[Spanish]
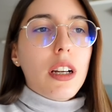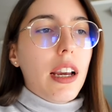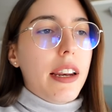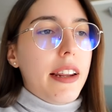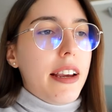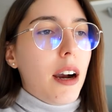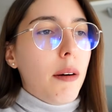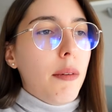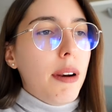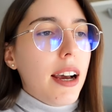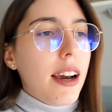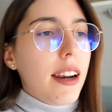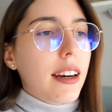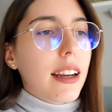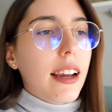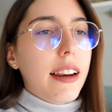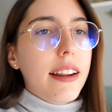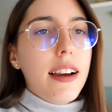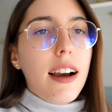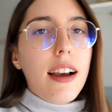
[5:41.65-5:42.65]
Quería hablar,
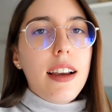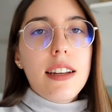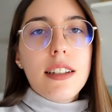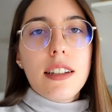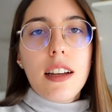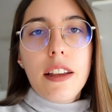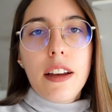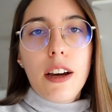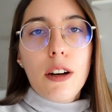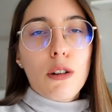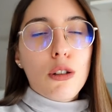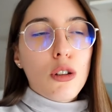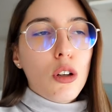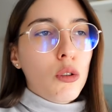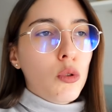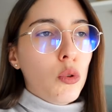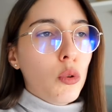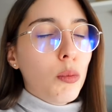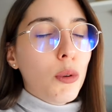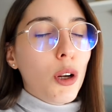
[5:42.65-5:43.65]
quería enseñaros
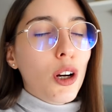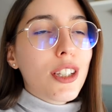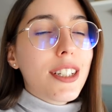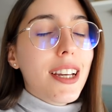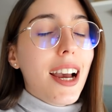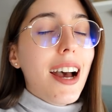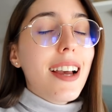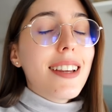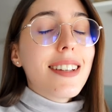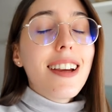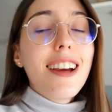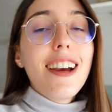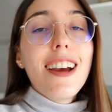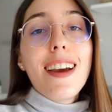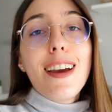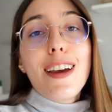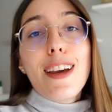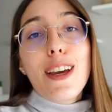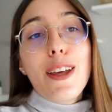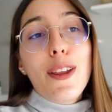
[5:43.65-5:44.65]
sus brochas
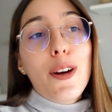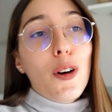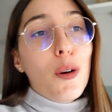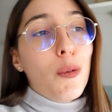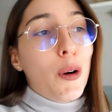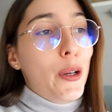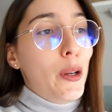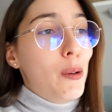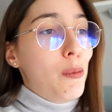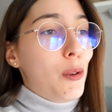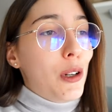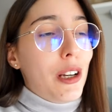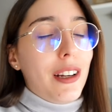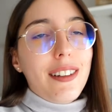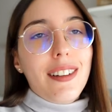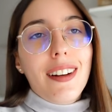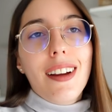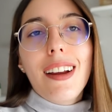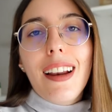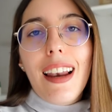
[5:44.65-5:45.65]
y digo, bueno,
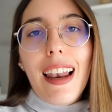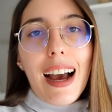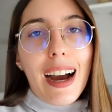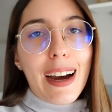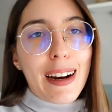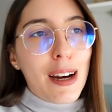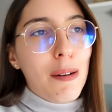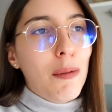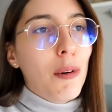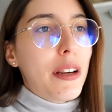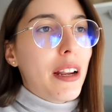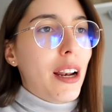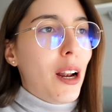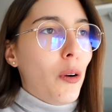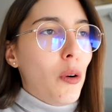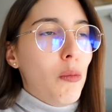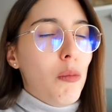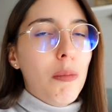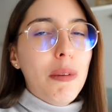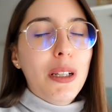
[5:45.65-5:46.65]
pues la grabo y en
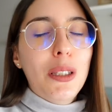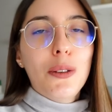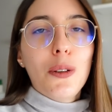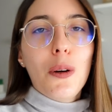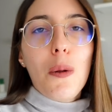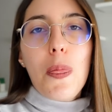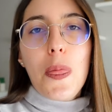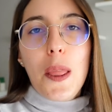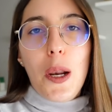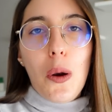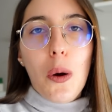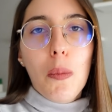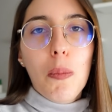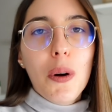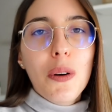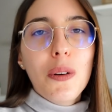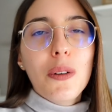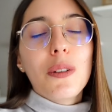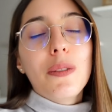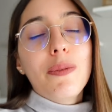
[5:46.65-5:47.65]
algún momento lo
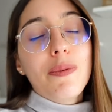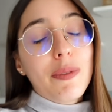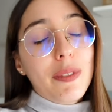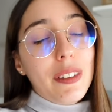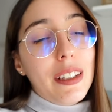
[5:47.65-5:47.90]
pongo